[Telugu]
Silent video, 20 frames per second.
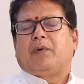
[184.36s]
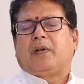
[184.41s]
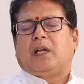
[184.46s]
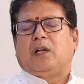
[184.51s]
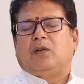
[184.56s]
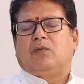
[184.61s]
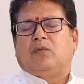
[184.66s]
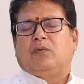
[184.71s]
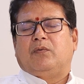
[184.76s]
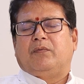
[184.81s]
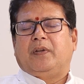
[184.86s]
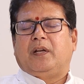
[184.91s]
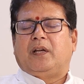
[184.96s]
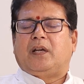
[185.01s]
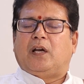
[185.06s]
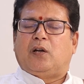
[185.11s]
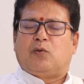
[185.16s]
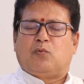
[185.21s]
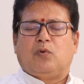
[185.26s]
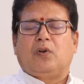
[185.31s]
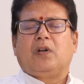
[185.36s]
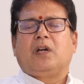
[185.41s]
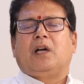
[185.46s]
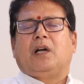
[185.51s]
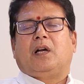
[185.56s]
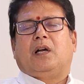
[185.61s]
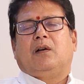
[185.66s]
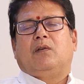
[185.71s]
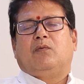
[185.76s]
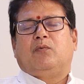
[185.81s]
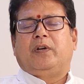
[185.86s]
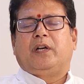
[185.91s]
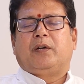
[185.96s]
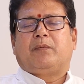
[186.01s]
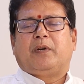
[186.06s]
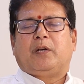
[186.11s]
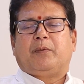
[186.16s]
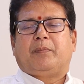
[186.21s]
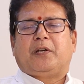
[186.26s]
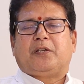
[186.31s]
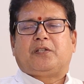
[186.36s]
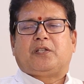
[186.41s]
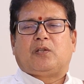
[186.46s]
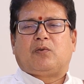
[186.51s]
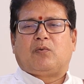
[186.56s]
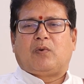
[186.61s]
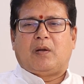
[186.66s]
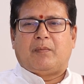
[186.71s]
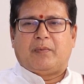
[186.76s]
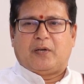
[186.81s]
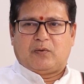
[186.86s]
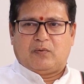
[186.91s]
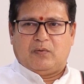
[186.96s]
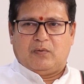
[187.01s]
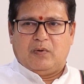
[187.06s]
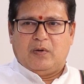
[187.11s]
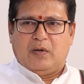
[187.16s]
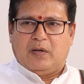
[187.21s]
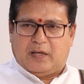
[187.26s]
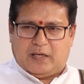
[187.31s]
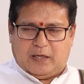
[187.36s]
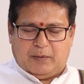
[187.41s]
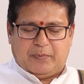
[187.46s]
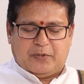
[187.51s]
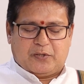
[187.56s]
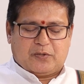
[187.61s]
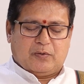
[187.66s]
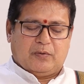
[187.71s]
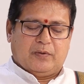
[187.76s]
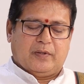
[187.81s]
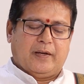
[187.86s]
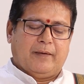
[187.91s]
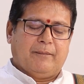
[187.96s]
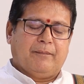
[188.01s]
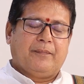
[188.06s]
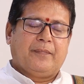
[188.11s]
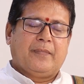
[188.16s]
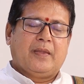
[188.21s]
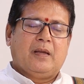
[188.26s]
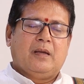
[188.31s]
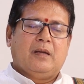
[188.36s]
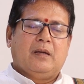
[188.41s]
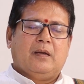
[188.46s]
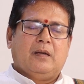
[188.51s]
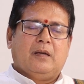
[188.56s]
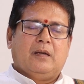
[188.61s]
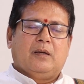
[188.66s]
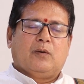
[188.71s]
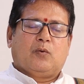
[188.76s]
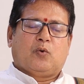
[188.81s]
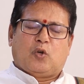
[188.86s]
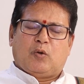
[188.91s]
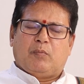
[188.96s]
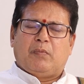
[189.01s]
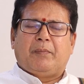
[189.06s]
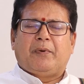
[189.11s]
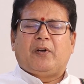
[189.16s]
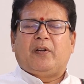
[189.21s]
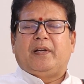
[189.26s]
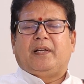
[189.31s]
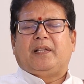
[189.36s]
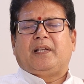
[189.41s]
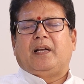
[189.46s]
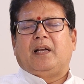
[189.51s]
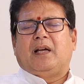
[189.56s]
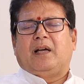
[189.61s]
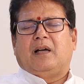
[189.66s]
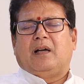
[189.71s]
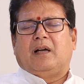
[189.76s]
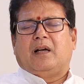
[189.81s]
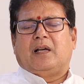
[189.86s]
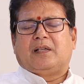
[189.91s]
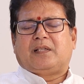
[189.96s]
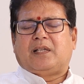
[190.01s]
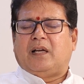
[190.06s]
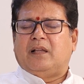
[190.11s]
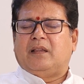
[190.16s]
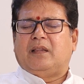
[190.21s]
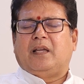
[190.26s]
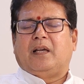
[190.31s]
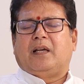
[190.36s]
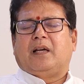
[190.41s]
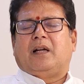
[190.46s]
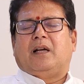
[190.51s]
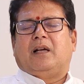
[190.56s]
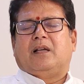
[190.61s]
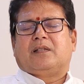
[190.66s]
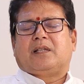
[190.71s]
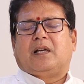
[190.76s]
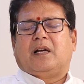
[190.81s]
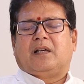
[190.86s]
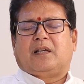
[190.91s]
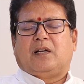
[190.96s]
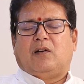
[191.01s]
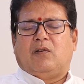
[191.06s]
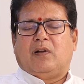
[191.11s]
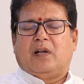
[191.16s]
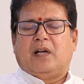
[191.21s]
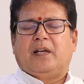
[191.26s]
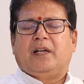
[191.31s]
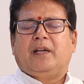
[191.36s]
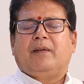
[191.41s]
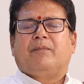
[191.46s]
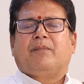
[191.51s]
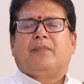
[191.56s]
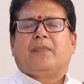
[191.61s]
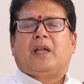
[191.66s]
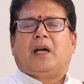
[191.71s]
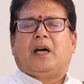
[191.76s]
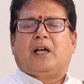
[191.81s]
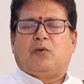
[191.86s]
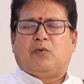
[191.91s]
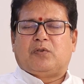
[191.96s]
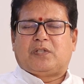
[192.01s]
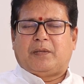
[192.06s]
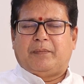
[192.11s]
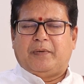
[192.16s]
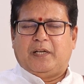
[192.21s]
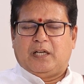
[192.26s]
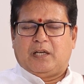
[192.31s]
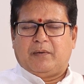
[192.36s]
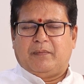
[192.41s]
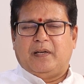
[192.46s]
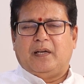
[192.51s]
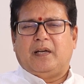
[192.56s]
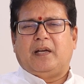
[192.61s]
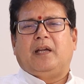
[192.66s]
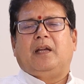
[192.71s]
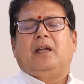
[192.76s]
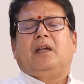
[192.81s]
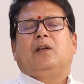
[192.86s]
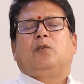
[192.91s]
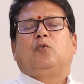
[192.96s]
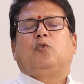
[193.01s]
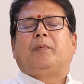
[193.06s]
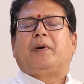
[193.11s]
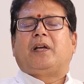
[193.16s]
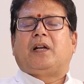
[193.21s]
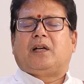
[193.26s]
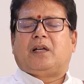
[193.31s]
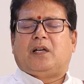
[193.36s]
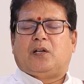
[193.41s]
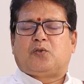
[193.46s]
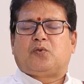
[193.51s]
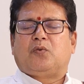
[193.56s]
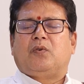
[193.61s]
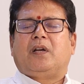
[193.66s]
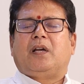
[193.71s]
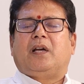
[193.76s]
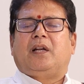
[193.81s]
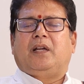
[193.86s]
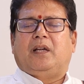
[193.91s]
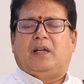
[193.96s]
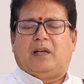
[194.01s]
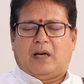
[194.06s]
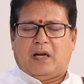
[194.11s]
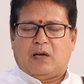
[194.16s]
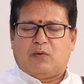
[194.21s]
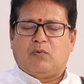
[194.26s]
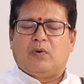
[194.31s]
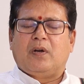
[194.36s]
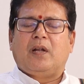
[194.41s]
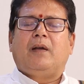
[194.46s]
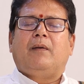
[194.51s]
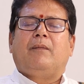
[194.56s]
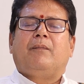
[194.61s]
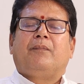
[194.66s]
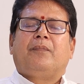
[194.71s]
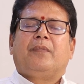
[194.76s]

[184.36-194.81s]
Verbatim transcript: వ్యవహారాలు వీరికి అనుకూలంగా ఉండేటువంటి పరిస్థితులు కూడా మనకు కనిపిస్తోంది కుటుంబంలో ఏదైనా అశాంతికర సంఘటనలు కానీ అనవసరమైనటువంటి దుబారా ఖర్చులు కానీ రాకుండా